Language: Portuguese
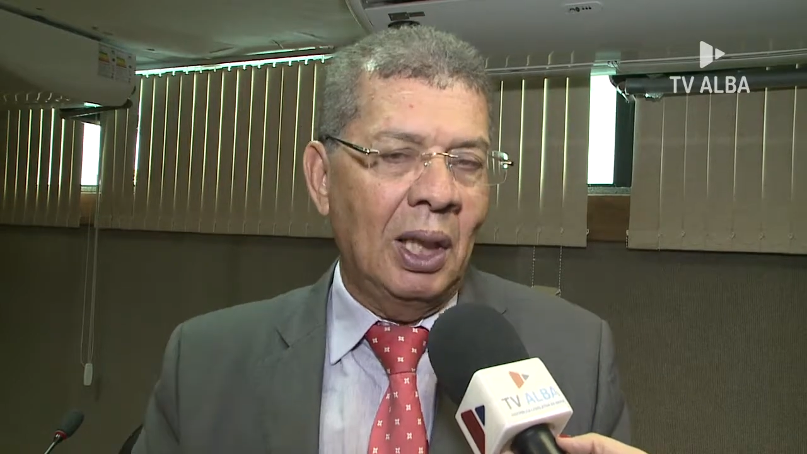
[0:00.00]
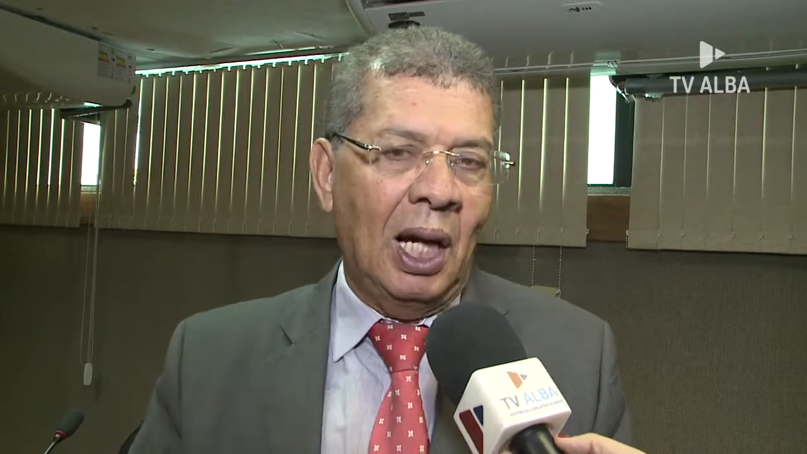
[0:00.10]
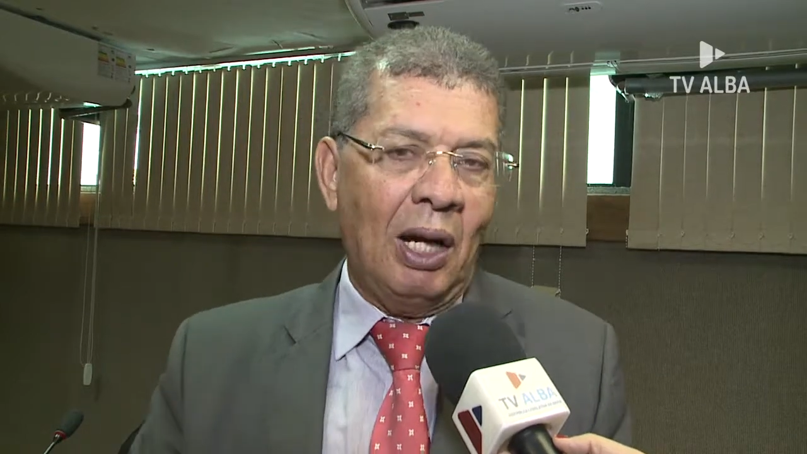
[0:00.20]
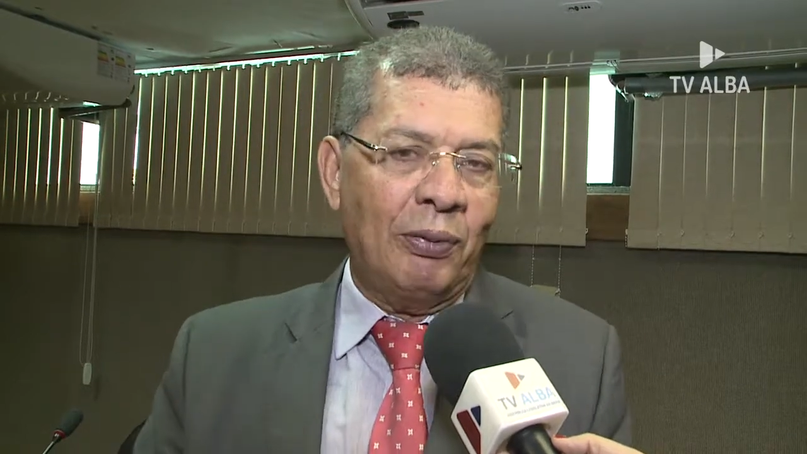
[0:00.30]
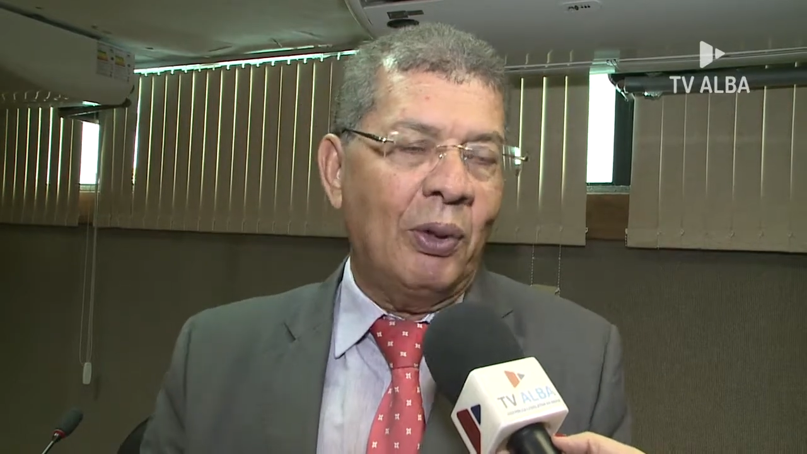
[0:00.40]

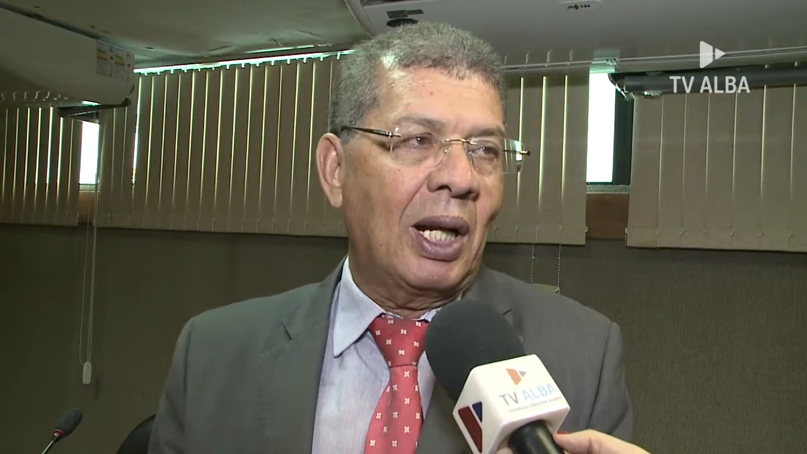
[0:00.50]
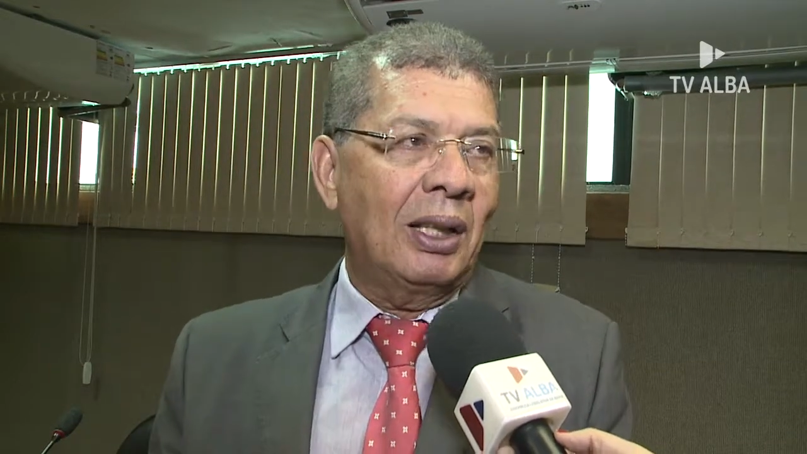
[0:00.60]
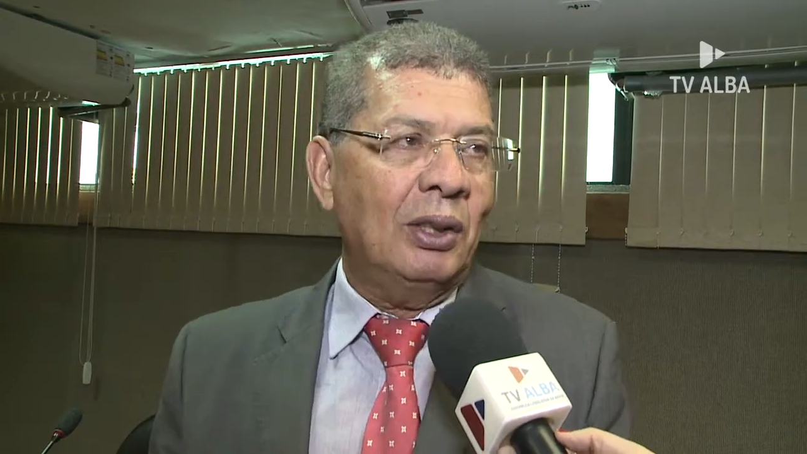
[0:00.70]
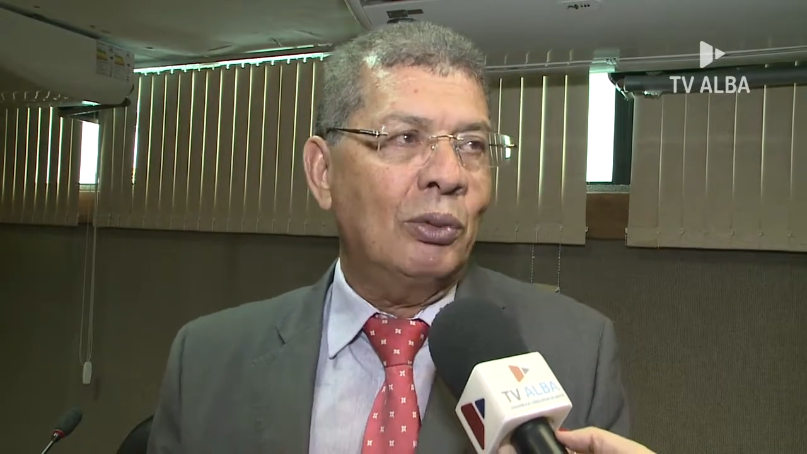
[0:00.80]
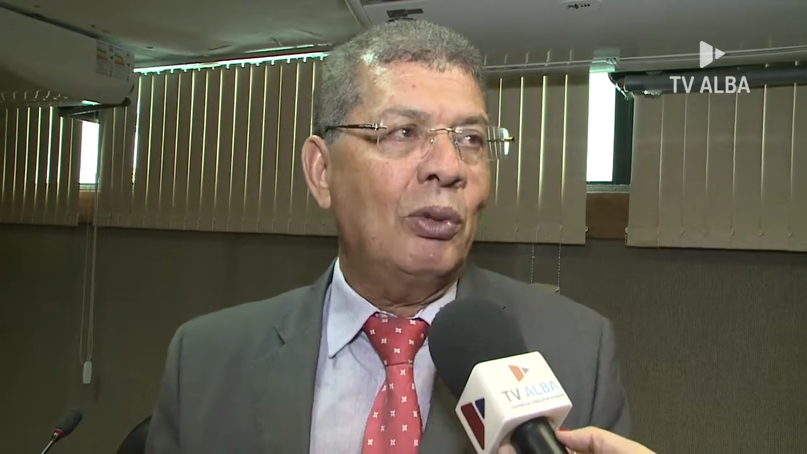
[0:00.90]
Afora ah,
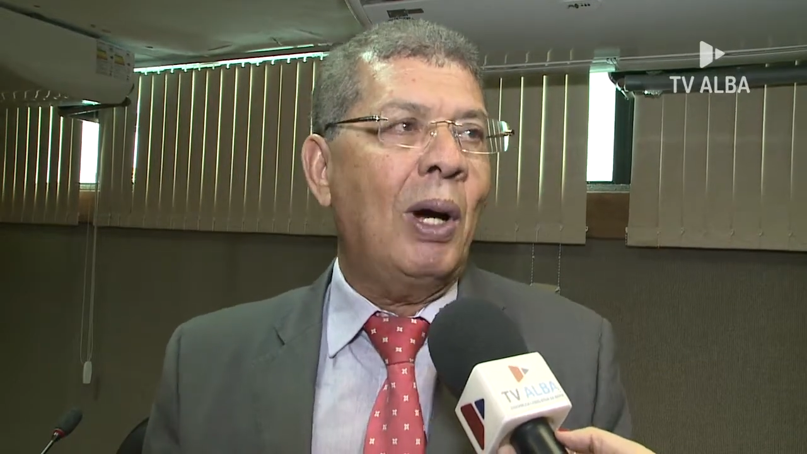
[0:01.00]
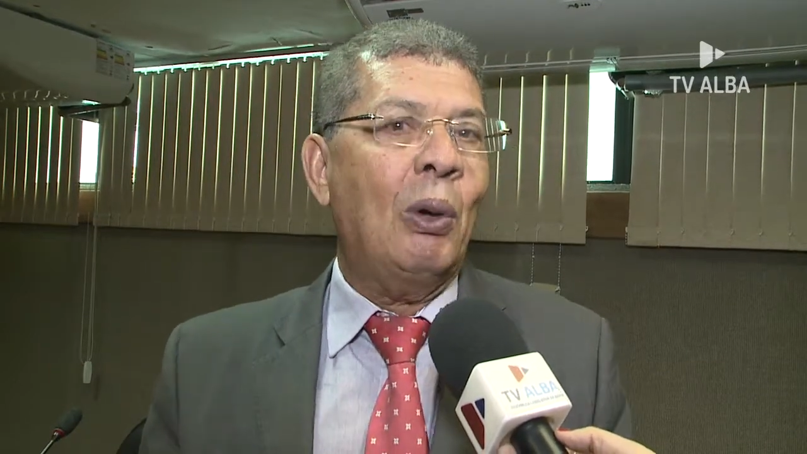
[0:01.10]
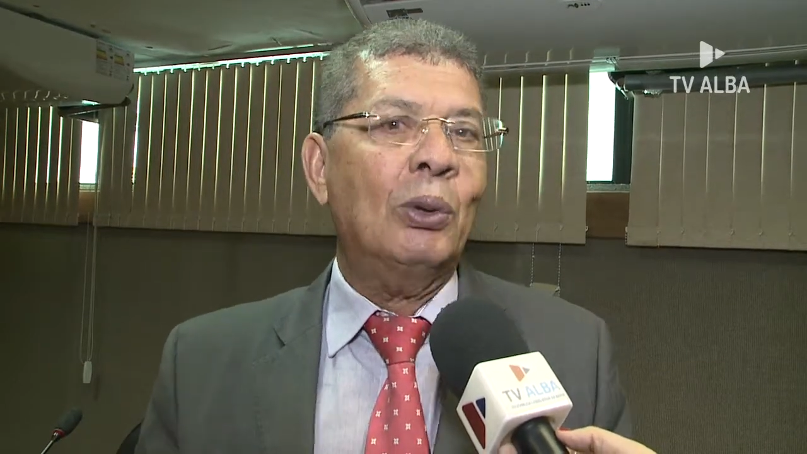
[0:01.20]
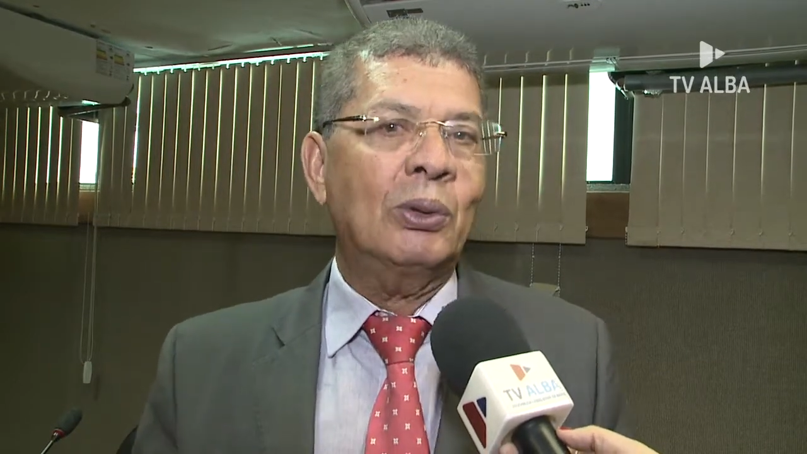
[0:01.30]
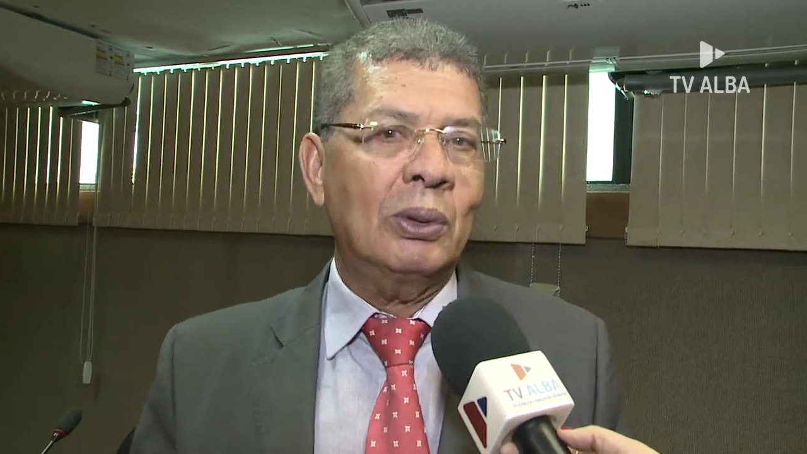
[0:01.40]
isso, não há,
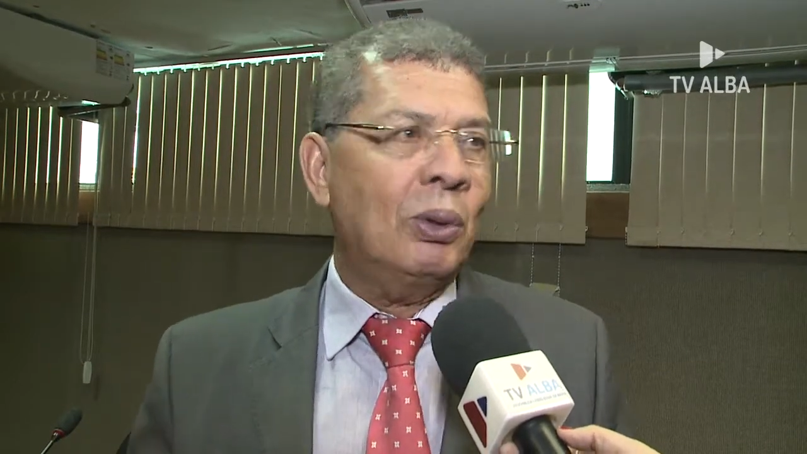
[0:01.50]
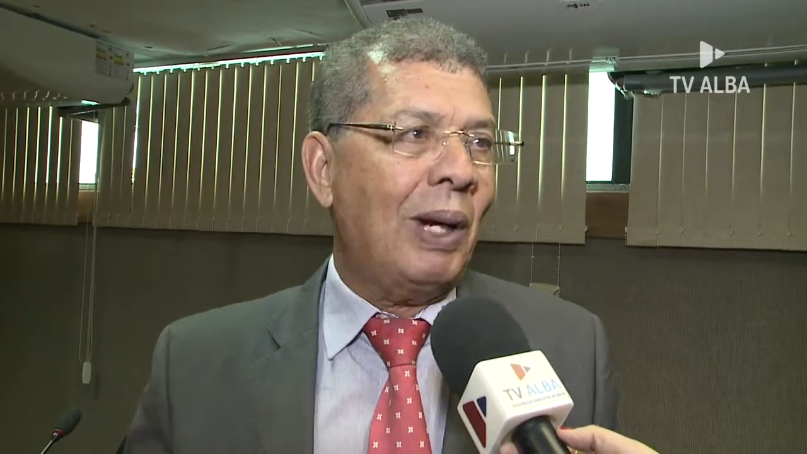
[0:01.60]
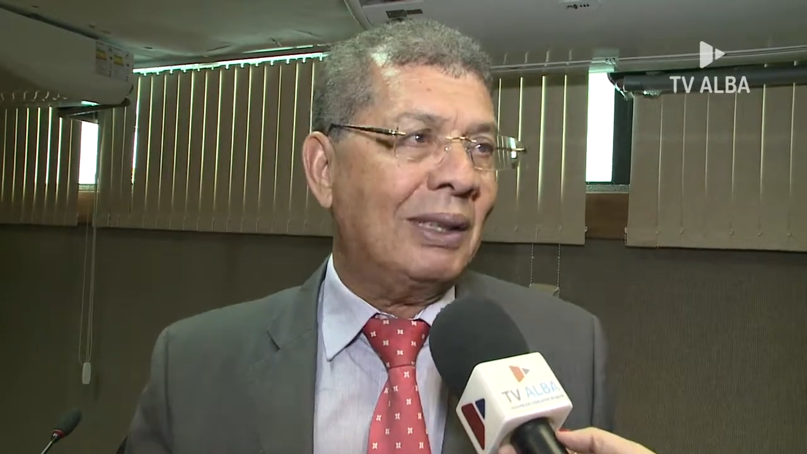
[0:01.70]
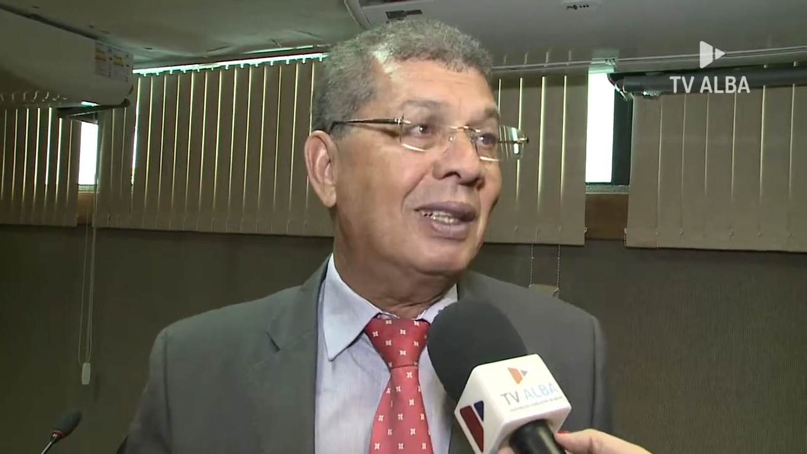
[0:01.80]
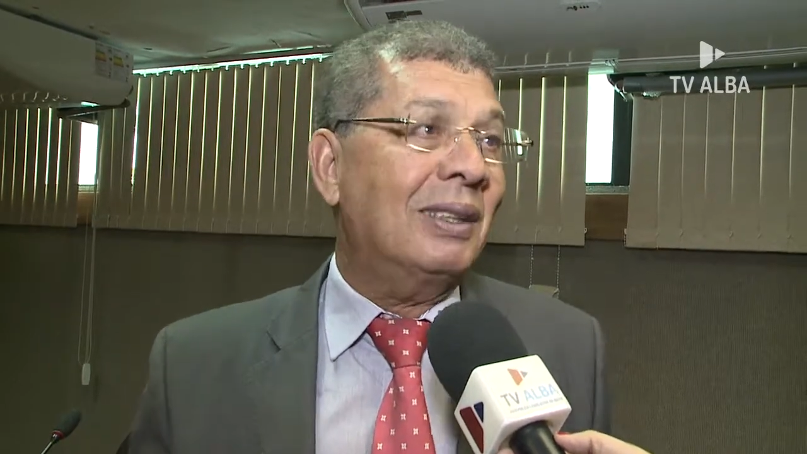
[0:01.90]
outros, não
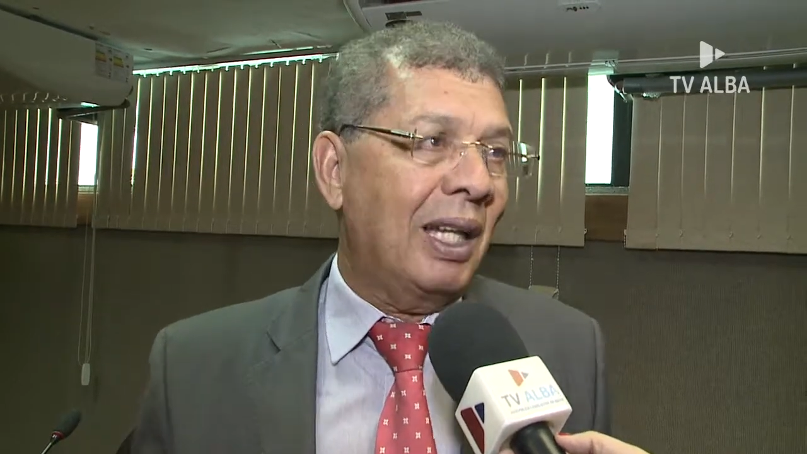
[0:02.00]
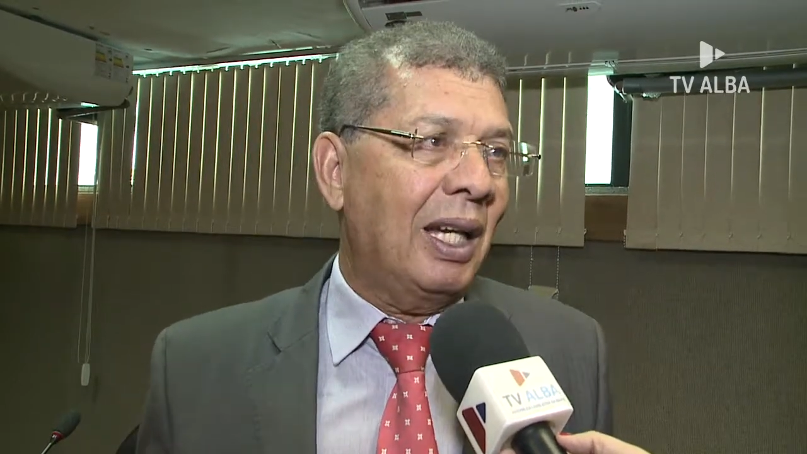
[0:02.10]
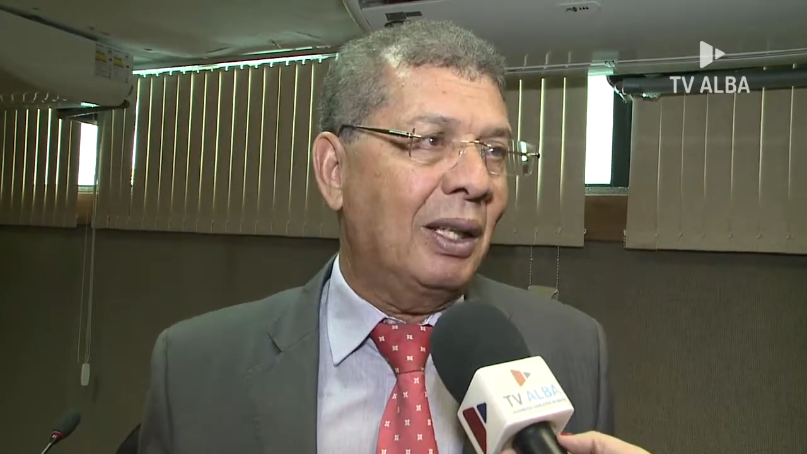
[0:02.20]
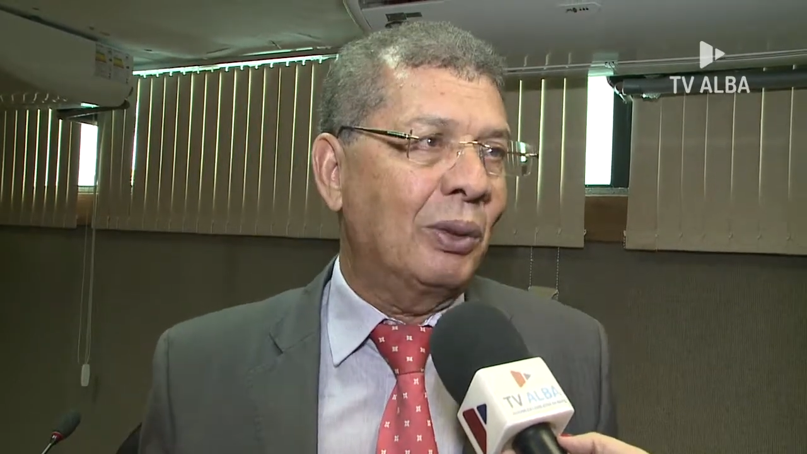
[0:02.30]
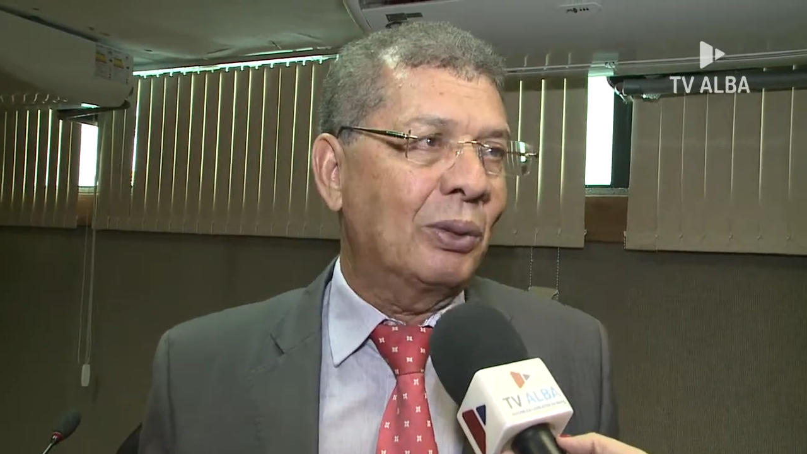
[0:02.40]
há
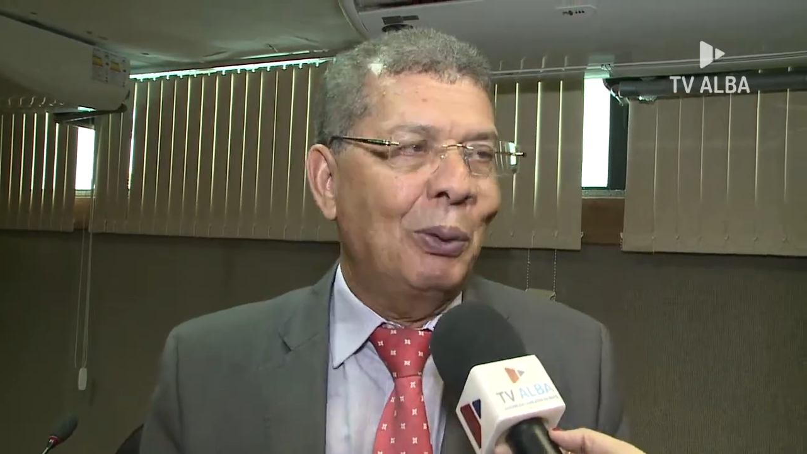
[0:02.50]
critérios.